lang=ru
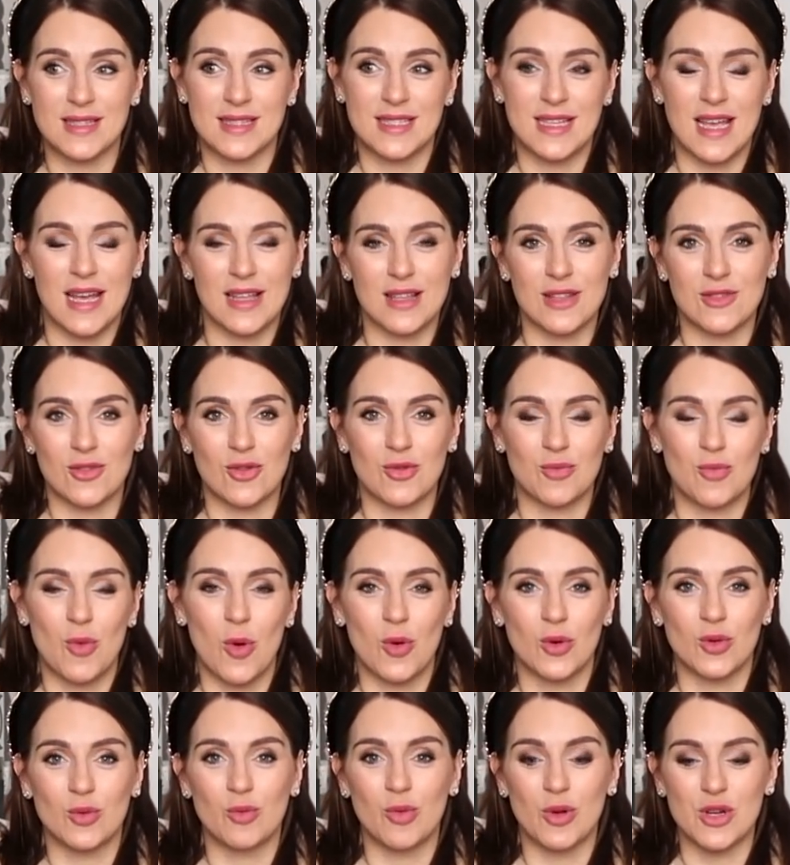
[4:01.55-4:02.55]
где они тут
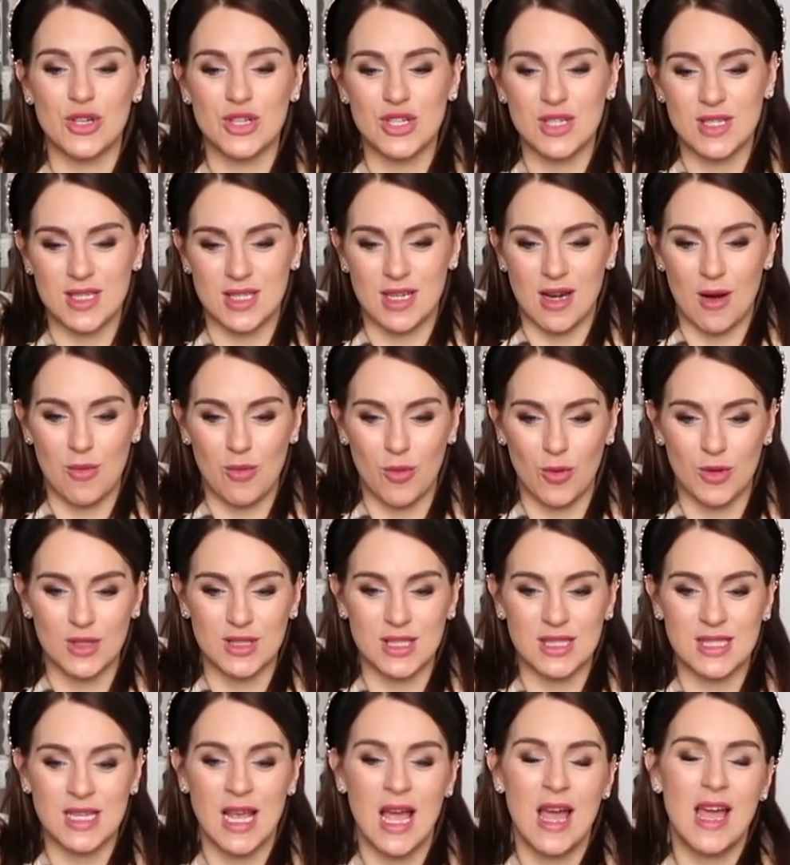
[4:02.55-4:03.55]
могут больше
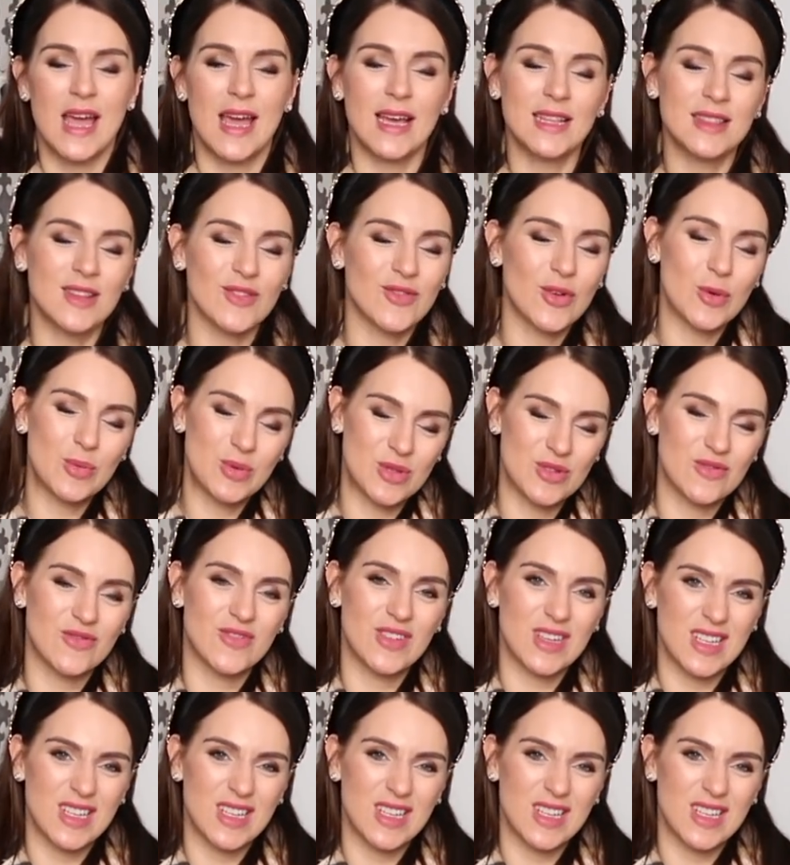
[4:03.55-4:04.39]
заработать. Это, в общем,